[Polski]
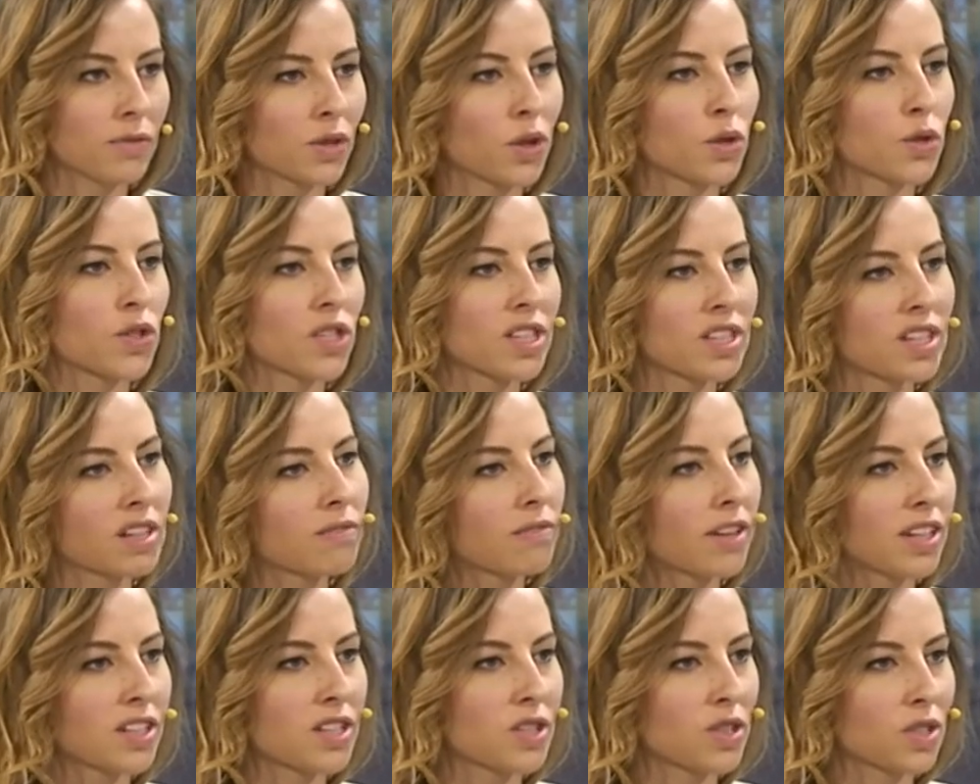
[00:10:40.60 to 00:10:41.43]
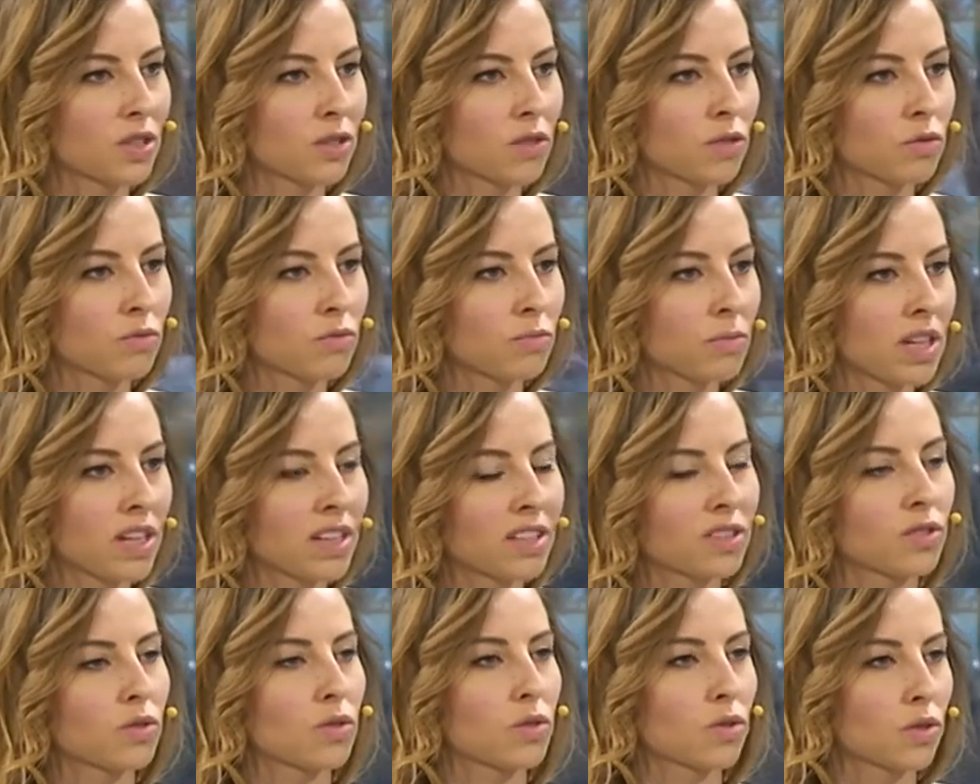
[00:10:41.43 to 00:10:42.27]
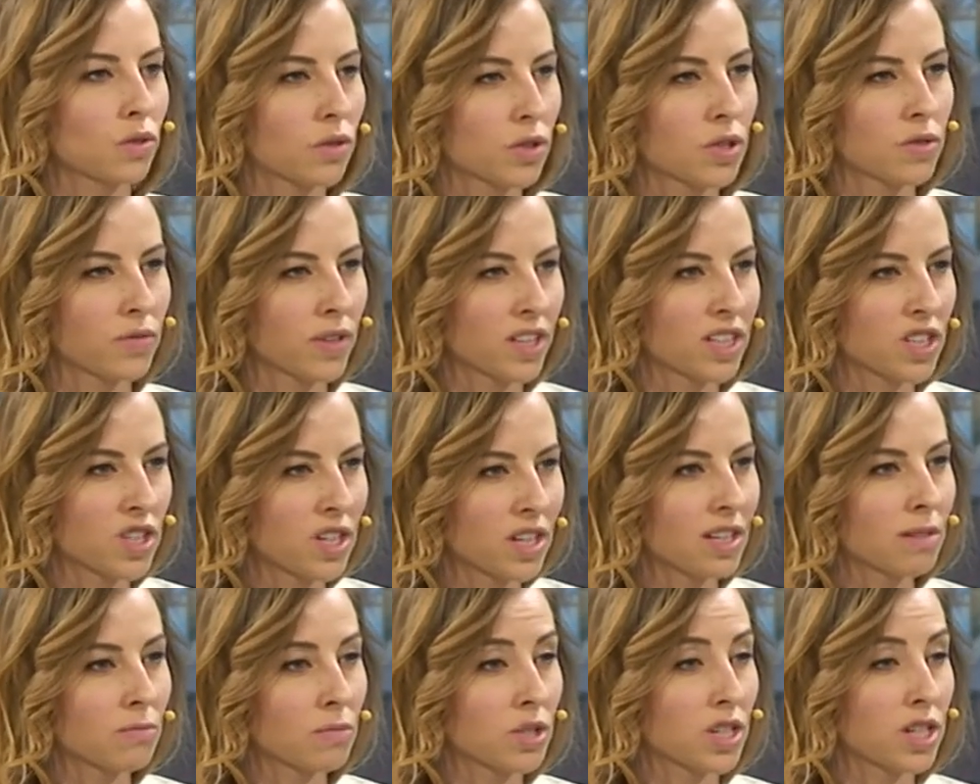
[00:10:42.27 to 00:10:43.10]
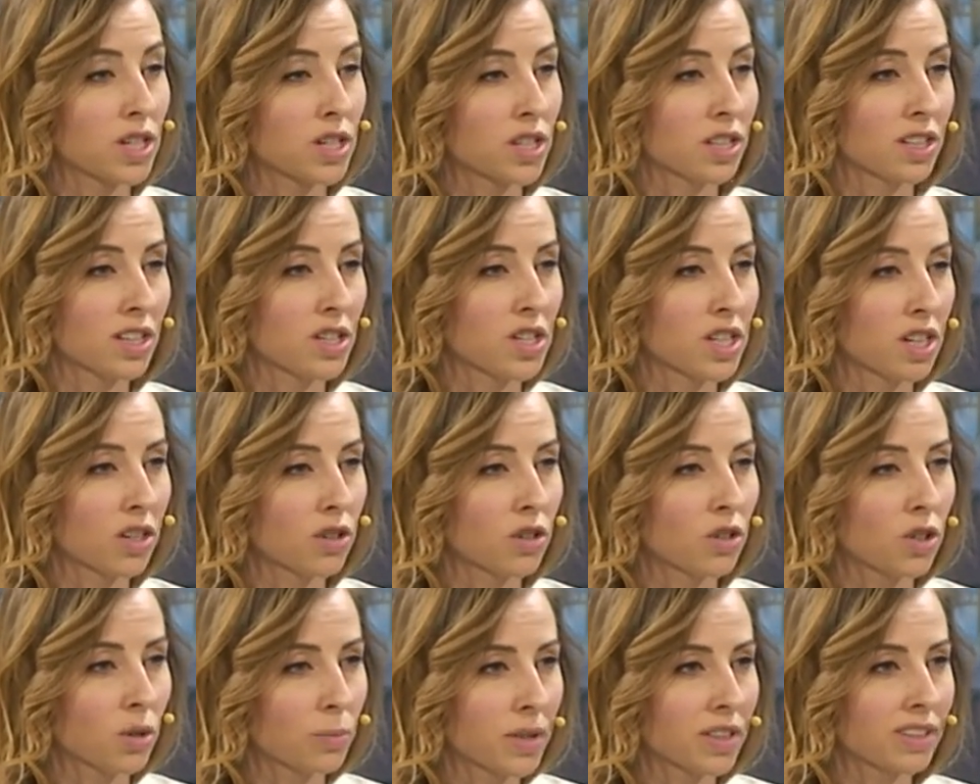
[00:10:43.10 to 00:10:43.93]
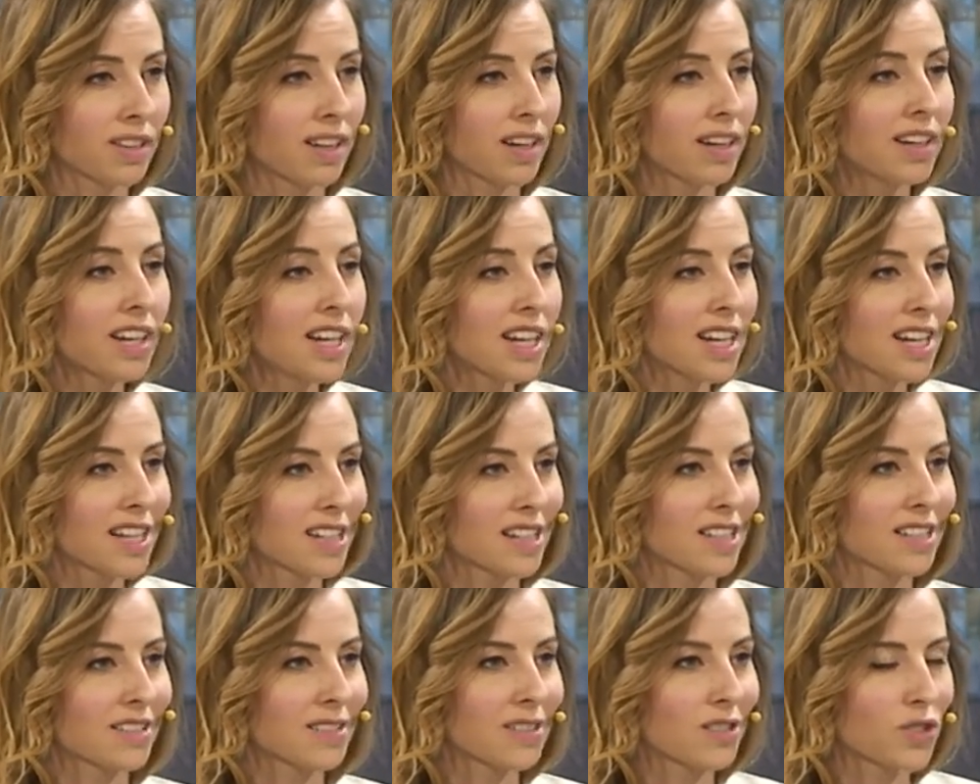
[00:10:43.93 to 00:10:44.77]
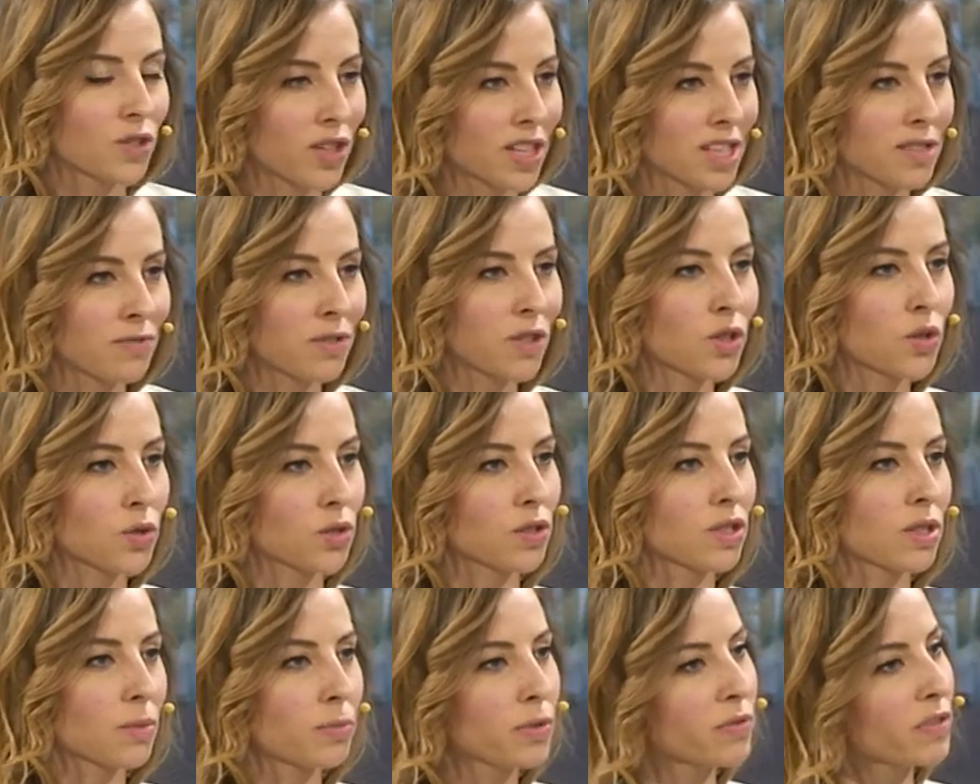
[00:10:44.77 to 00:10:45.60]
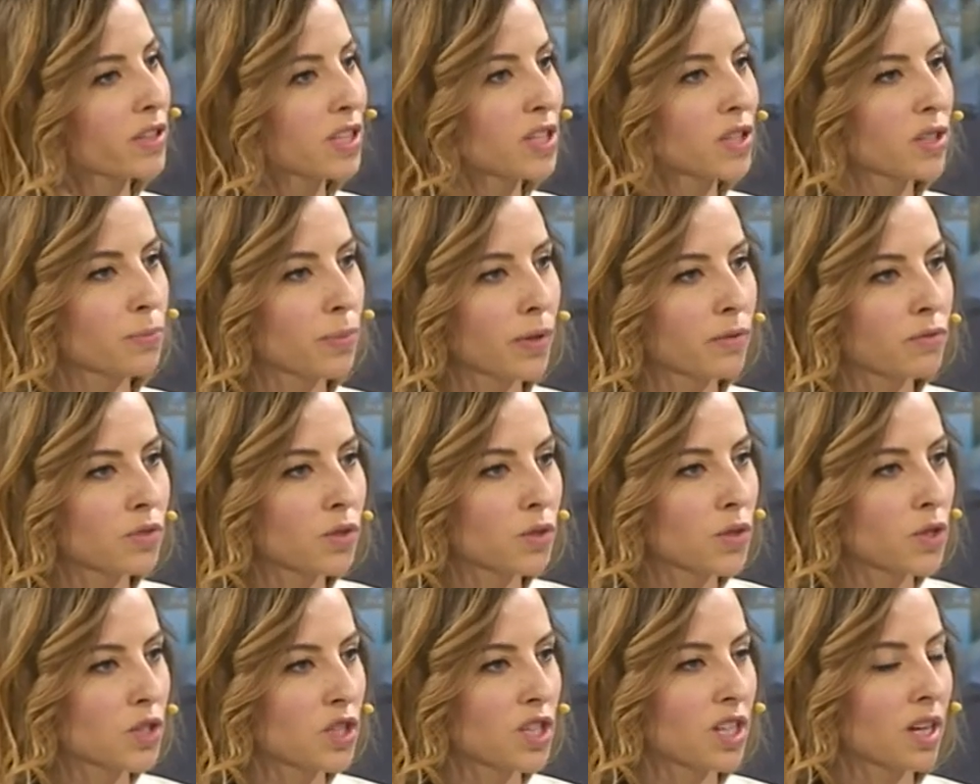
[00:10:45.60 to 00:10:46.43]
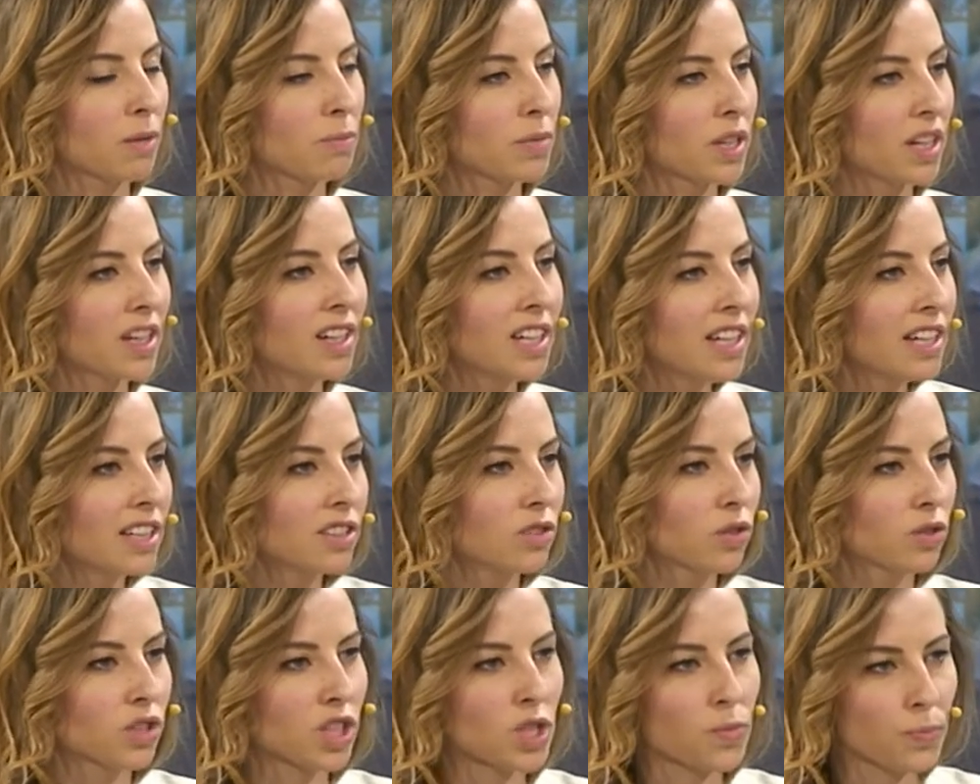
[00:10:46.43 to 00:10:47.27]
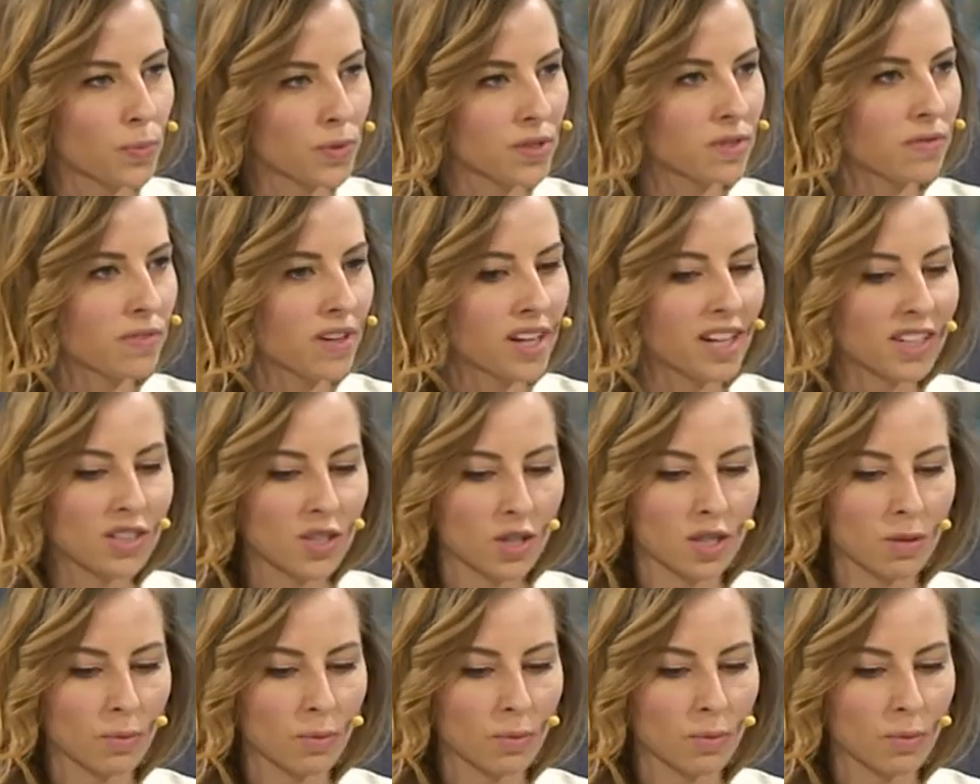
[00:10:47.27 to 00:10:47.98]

wykorzystywać tą umiejętność, to doświadczenie. Myślę, że też jako kobieta y, coraz większą zdobywasz pewność siebie i to też pozwala ci